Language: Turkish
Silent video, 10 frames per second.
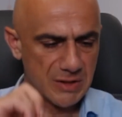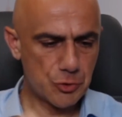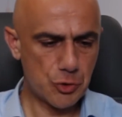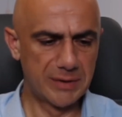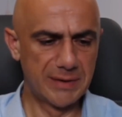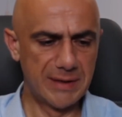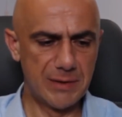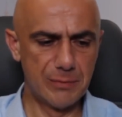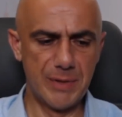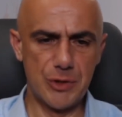Şu anda da
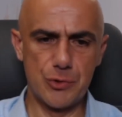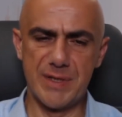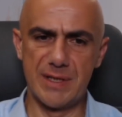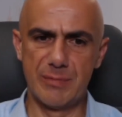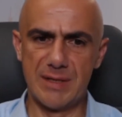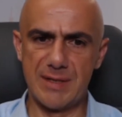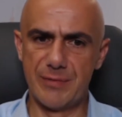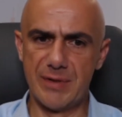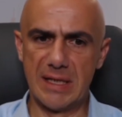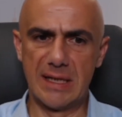2520'li
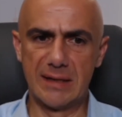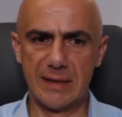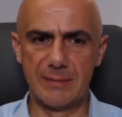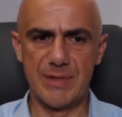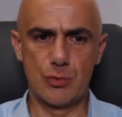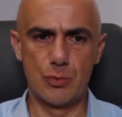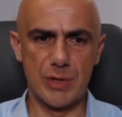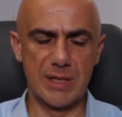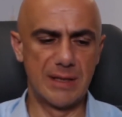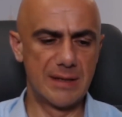seviyelerde BIST
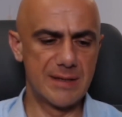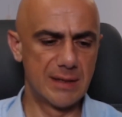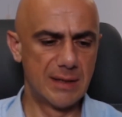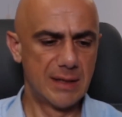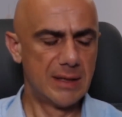yüz endeksi.